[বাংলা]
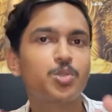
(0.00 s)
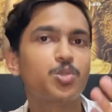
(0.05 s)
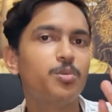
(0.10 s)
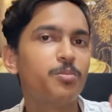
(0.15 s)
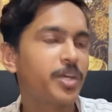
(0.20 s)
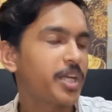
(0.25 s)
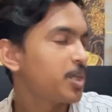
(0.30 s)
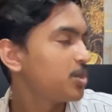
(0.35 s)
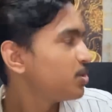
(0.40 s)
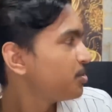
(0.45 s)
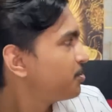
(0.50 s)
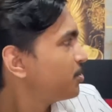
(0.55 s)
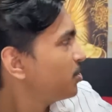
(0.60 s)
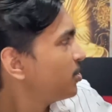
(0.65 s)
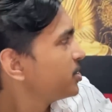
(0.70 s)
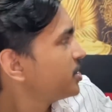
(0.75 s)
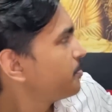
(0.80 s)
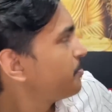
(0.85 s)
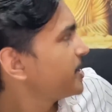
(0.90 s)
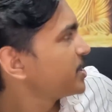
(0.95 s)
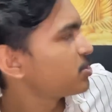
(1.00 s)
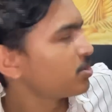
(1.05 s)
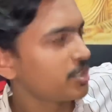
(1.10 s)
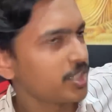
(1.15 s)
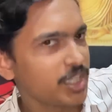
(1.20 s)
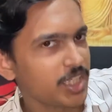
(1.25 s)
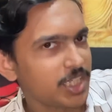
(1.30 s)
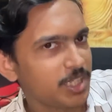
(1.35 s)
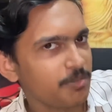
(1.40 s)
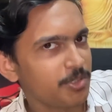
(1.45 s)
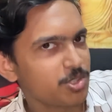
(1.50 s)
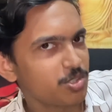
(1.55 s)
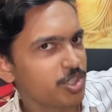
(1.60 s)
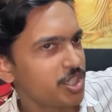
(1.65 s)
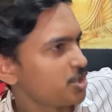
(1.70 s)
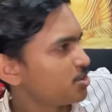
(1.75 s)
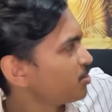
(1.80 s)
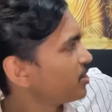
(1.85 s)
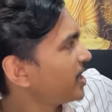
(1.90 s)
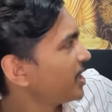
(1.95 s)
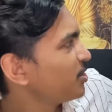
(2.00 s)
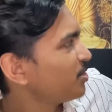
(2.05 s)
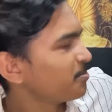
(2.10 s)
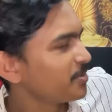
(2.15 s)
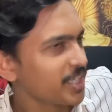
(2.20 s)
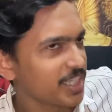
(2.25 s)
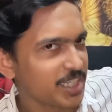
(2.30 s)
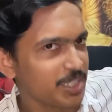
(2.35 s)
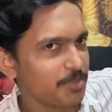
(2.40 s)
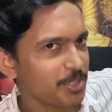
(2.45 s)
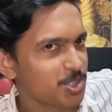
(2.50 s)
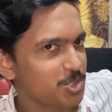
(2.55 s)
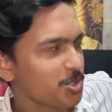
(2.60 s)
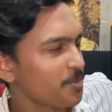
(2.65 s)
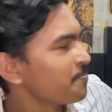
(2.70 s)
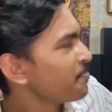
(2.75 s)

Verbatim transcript: তোমরা কিন্তু পুরো যে পেছনে দেখতে পাচ্ছ কিছু যাই হোক দেখতে পাচ্ছ